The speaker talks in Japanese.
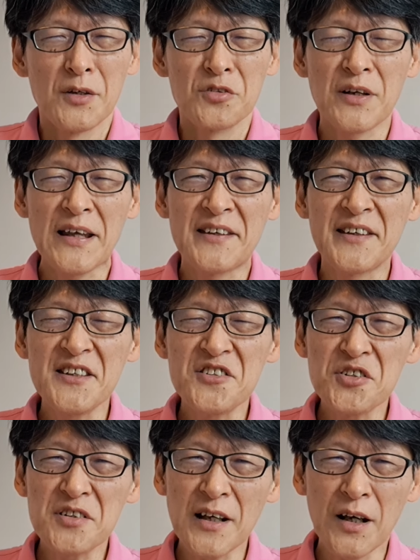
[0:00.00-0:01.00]
それは引き
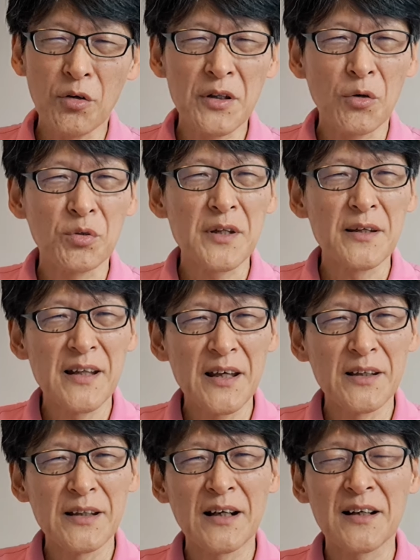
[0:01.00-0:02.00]
つった顔でお手
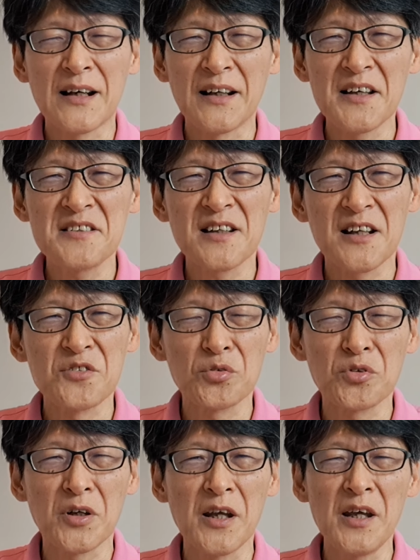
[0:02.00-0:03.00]
ね、なんか話したら
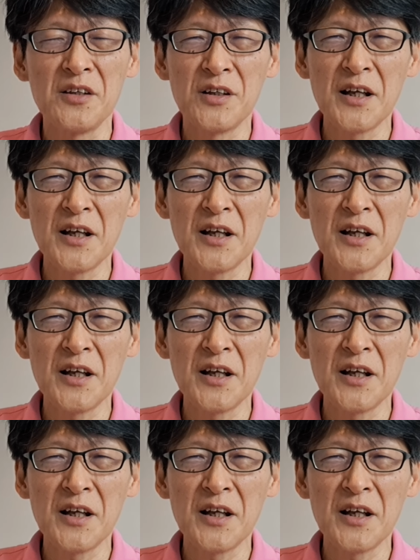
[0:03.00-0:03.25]
ちょっとね、え、